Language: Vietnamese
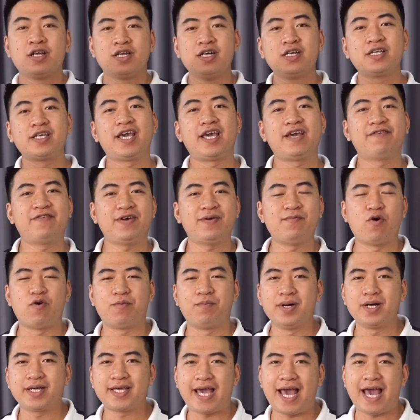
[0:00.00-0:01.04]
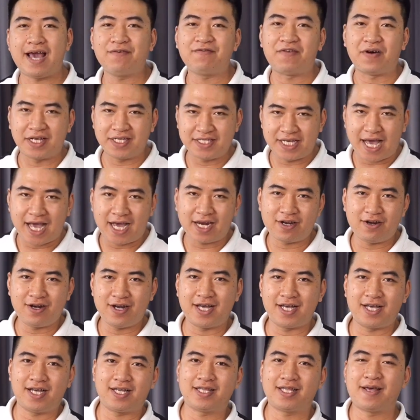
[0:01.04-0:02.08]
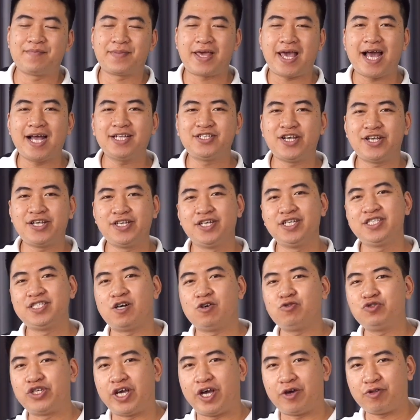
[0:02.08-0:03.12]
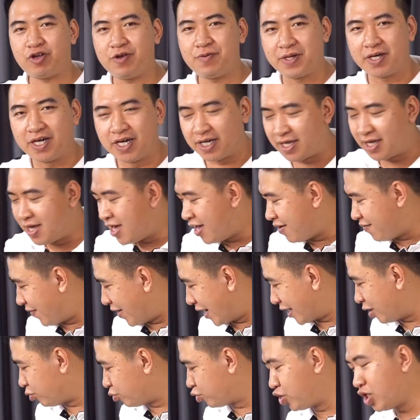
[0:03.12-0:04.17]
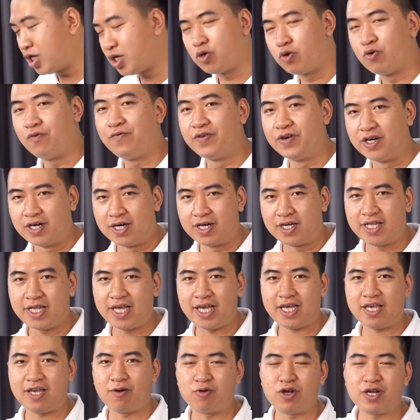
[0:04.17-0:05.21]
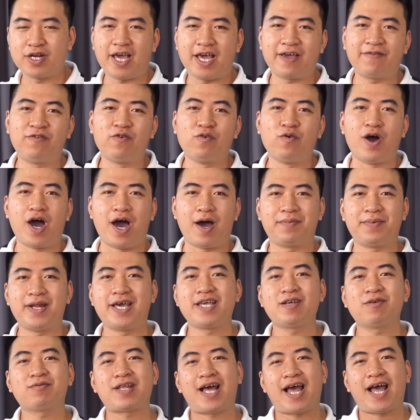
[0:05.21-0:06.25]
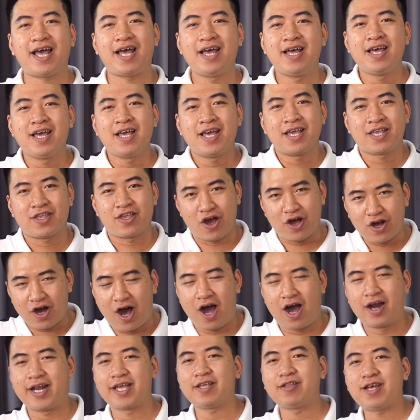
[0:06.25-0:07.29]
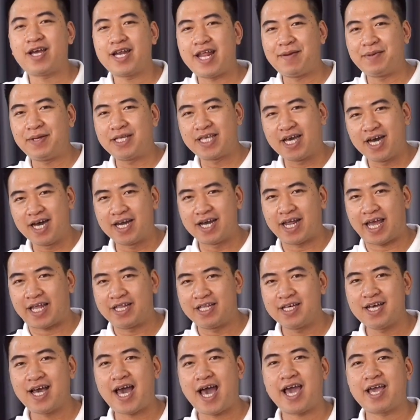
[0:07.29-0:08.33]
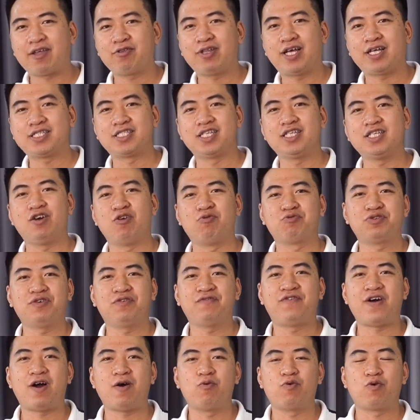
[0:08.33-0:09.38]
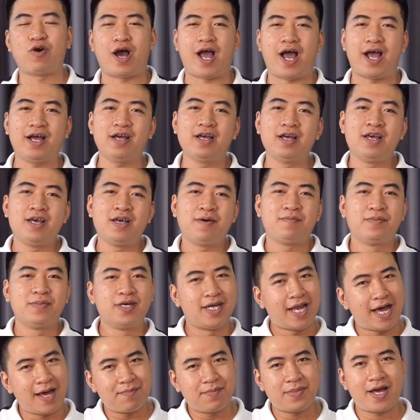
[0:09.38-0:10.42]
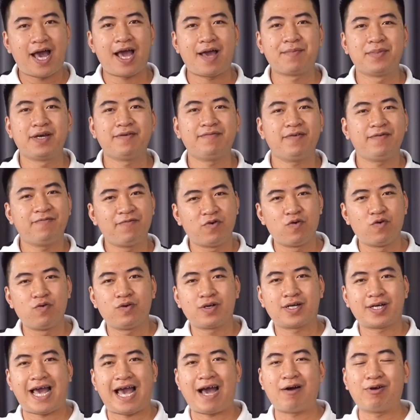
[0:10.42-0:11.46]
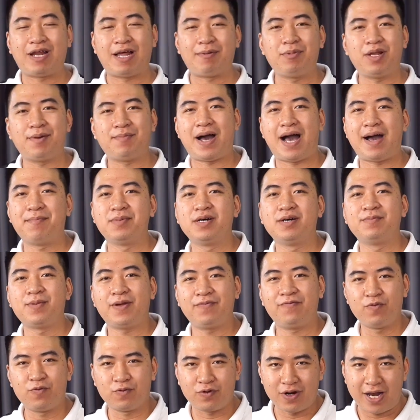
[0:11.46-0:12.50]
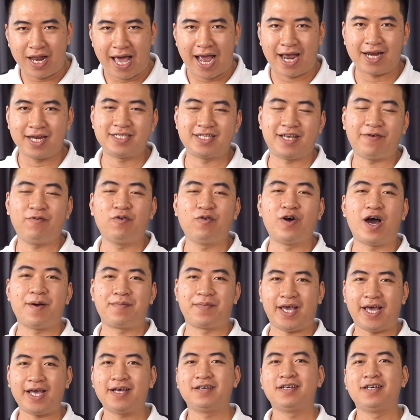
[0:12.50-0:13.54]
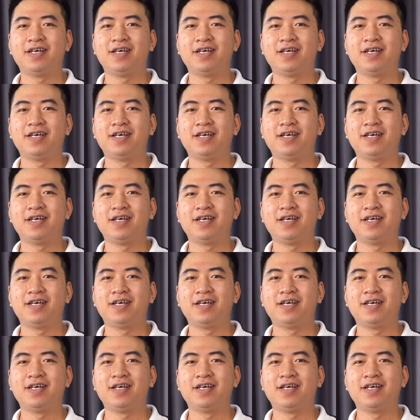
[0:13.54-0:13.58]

đương nhiên với một mức giá phải chăng đó là tầm giá trên dưới 6 triệu thôi mọi người và công suất cũng vừa thì dòng loa này phù hợp để chúng ta nhỏ gọn để chúng ta đem đi chơi nè thứ hai chúng ta sử dụng trong phòng khoảng 15 20 mét vuông cao lắm là 30 mét vuông độ lại nó sẽ phù hợp nhé